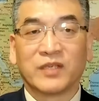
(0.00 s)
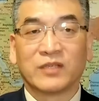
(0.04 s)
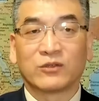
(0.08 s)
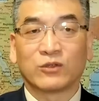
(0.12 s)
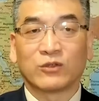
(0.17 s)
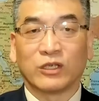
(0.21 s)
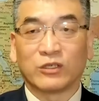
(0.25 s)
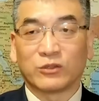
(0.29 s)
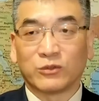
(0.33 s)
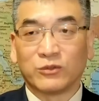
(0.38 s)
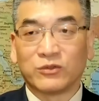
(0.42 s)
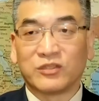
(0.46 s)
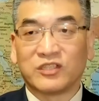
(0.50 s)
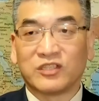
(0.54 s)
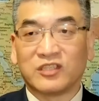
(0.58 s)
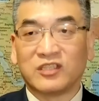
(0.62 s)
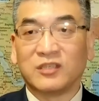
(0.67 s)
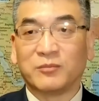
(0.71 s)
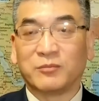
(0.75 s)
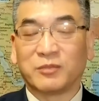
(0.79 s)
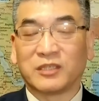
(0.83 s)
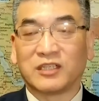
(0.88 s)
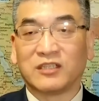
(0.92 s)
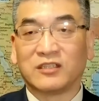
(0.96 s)
所以从习
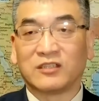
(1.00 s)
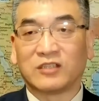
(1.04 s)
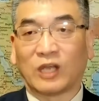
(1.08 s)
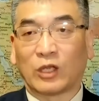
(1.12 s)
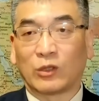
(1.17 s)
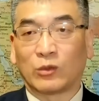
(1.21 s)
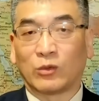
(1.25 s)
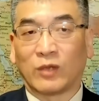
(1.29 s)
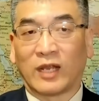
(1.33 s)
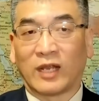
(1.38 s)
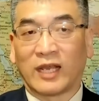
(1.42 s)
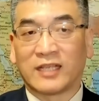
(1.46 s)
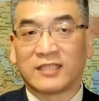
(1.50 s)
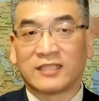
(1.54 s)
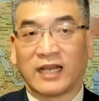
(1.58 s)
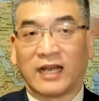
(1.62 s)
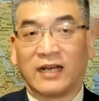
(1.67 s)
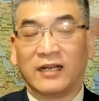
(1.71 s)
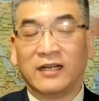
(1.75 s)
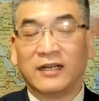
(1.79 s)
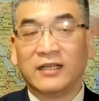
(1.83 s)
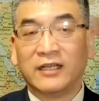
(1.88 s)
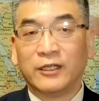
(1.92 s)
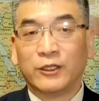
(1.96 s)
近平的角度来
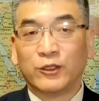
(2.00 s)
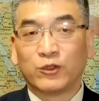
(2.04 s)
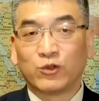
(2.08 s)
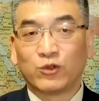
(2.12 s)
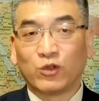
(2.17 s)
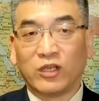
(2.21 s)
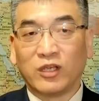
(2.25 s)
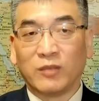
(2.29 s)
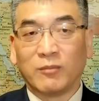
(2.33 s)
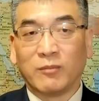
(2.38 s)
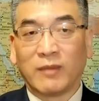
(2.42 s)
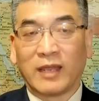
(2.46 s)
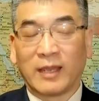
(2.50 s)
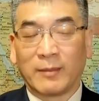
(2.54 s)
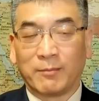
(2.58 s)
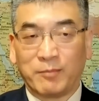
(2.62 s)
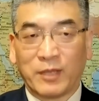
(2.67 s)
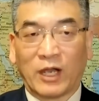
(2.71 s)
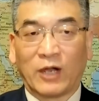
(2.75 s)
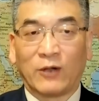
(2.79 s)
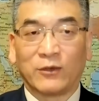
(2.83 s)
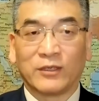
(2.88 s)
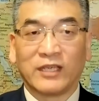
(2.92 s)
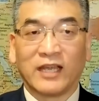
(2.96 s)
讲，对美
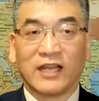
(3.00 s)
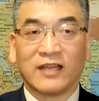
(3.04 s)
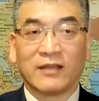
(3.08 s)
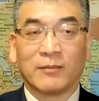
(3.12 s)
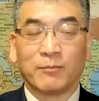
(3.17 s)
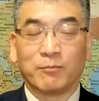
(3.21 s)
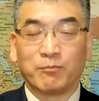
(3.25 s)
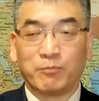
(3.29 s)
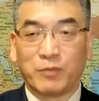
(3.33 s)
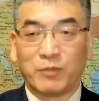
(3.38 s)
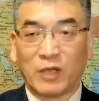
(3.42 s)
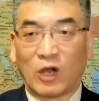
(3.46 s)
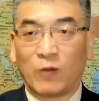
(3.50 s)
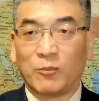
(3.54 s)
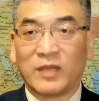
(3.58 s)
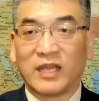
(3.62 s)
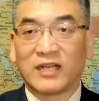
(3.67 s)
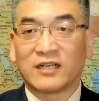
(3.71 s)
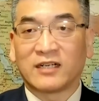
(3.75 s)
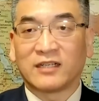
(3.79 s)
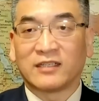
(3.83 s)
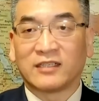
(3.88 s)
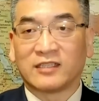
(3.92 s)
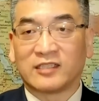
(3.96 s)
表现表
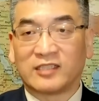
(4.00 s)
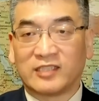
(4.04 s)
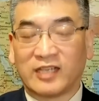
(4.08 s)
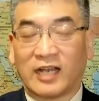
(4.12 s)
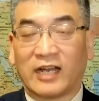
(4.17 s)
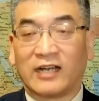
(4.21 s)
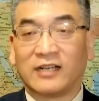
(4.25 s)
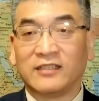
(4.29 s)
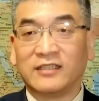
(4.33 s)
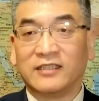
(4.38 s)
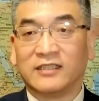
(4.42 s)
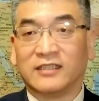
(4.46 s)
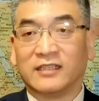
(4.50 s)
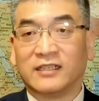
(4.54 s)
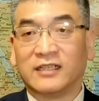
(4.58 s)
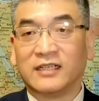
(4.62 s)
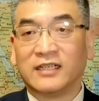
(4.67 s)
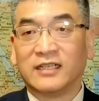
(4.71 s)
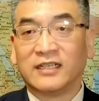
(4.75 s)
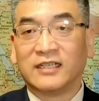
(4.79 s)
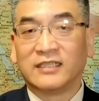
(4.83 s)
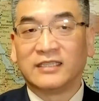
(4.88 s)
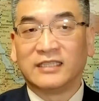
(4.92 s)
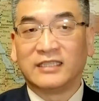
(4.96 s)
面上的强硬
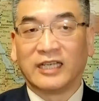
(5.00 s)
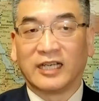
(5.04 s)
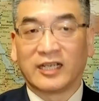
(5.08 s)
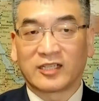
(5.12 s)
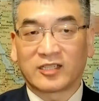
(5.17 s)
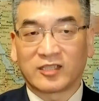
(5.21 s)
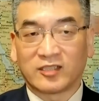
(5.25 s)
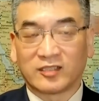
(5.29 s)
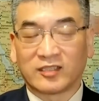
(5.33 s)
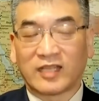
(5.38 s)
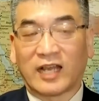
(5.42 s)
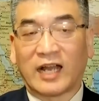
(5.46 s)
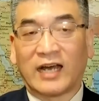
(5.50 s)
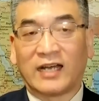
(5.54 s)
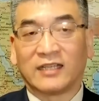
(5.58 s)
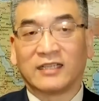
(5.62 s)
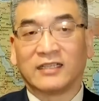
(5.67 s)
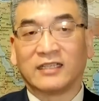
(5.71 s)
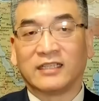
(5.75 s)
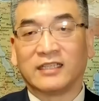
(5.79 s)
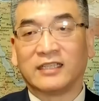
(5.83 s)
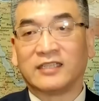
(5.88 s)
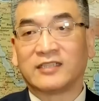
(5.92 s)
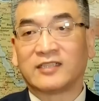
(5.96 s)
也是他
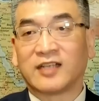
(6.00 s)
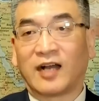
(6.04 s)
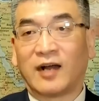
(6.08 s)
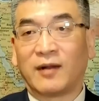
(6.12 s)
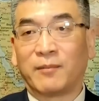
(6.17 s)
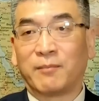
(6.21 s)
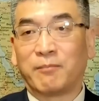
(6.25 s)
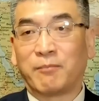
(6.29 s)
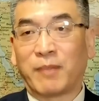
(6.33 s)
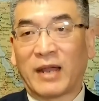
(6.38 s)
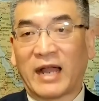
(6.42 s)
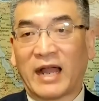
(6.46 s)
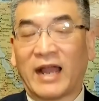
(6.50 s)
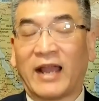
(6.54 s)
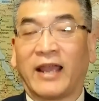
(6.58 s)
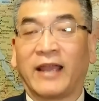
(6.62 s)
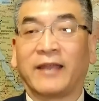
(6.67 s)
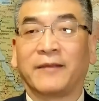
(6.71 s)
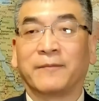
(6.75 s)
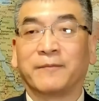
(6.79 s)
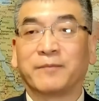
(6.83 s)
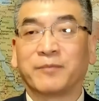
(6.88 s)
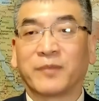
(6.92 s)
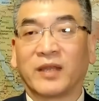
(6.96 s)
的一张
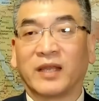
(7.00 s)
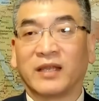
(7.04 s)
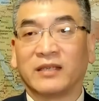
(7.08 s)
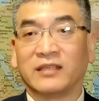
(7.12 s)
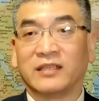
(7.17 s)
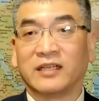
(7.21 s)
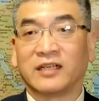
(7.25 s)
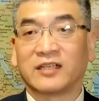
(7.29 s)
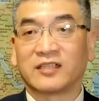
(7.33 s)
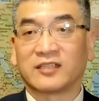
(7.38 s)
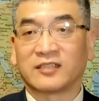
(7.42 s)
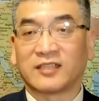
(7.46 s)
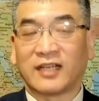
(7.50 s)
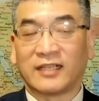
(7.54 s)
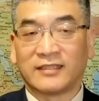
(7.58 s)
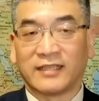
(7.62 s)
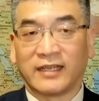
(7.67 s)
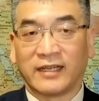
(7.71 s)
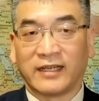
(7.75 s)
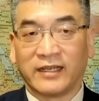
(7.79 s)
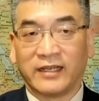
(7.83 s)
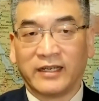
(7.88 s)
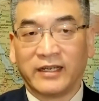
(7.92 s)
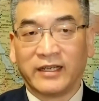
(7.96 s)
牌啊，也是他
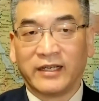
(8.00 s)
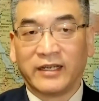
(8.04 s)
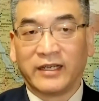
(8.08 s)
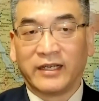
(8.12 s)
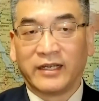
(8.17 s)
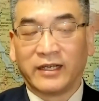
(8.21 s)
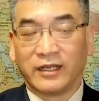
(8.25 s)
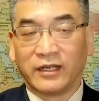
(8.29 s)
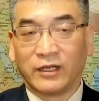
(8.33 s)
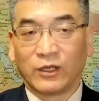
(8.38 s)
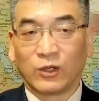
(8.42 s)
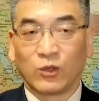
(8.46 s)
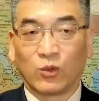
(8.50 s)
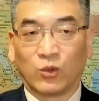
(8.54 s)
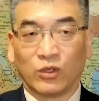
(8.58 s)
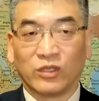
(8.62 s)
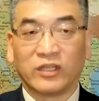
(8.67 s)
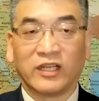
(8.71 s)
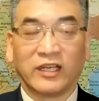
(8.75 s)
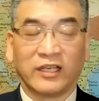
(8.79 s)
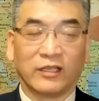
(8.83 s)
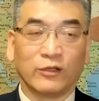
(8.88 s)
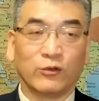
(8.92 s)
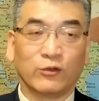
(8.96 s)
在呃国
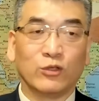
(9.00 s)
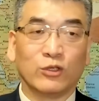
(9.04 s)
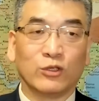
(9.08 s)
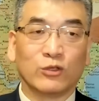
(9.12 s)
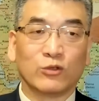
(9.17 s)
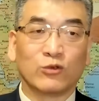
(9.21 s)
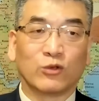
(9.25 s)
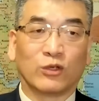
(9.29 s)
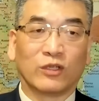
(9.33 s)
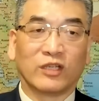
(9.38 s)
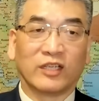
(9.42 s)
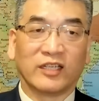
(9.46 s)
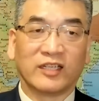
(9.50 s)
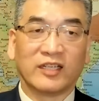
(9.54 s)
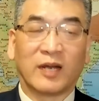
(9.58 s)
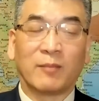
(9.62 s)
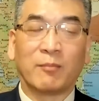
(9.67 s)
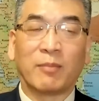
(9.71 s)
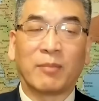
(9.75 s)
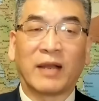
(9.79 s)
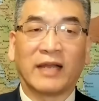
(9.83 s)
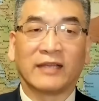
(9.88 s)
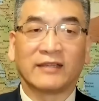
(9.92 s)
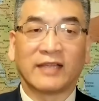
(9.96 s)
内运作的一
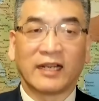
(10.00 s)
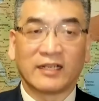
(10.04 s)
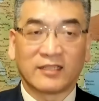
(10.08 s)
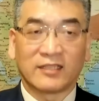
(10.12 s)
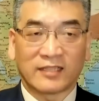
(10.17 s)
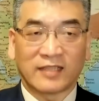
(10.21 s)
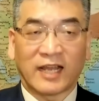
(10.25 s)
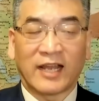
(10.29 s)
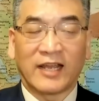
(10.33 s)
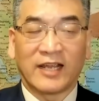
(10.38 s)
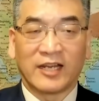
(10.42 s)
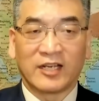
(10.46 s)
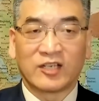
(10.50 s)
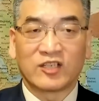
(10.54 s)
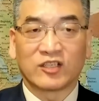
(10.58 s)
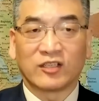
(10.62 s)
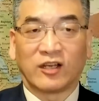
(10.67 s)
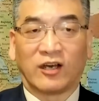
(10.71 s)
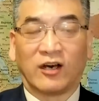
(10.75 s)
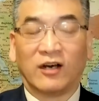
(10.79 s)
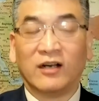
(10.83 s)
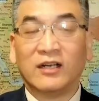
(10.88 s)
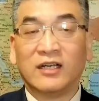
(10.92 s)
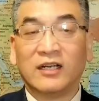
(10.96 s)
张牌。但是他也知
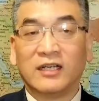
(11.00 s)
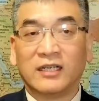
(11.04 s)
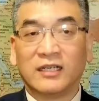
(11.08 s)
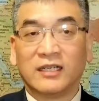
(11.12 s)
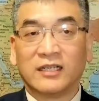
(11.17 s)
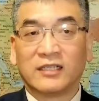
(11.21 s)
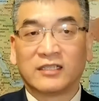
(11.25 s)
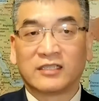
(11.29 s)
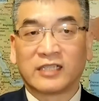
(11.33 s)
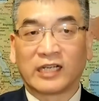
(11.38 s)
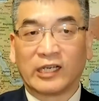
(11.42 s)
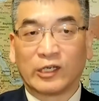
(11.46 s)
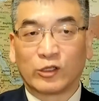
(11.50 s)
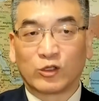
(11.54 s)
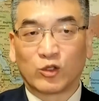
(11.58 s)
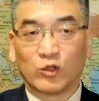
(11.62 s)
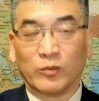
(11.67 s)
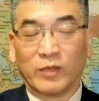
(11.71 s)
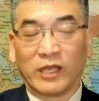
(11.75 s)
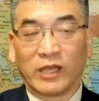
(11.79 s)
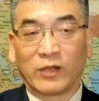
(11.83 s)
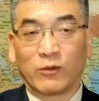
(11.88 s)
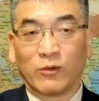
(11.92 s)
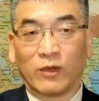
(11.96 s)
道，这个
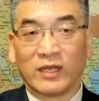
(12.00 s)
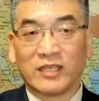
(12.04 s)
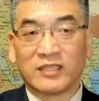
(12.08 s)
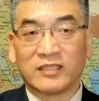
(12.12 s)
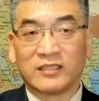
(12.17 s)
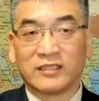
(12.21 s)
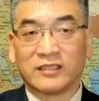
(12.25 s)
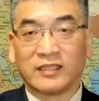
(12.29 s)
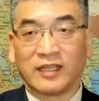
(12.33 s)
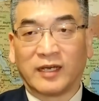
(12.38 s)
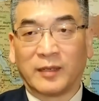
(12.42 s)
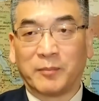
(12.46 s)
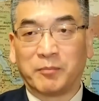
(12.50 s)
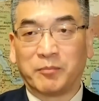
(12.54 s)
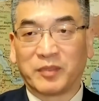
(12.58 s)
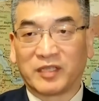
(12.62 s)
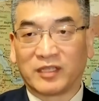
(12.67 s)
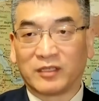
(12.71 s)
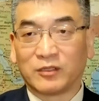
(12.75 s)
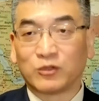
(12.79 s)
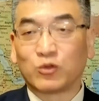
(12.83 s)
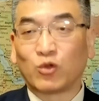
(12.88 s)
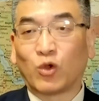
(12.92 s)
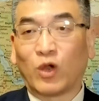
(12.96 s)
中美关系呢不
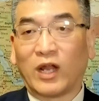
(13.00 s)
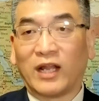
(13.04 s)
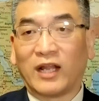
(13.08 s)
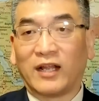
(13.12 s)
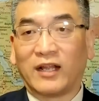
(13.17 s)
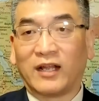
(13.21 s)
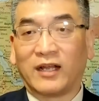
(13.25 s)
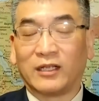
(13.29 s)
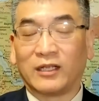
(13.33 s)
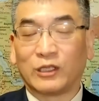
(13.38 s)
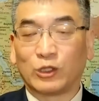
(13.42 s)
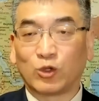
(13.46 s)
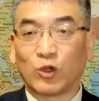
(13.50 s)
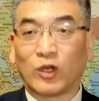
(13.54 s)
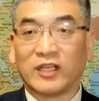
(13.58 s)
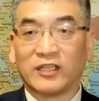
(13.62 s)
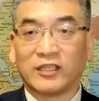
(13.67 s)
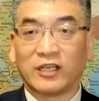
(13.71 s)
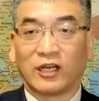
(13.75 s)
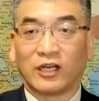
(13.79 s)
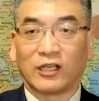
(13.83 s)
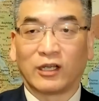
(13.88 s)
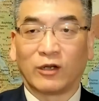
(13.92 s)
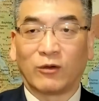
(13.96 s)
能断啊，
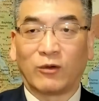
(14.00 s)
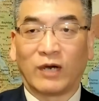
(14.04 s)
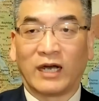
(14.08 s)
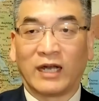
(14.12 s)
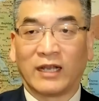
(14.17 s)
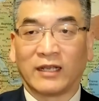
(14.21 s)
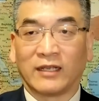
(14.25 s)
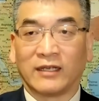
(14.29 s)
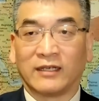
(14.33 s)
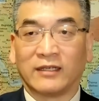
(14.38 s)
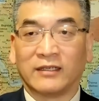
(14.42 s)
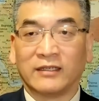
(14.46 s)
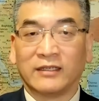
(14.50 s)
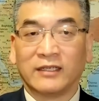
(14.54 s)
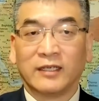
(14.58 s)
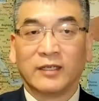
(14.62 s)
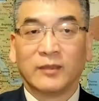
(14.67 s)
断掉的话呢。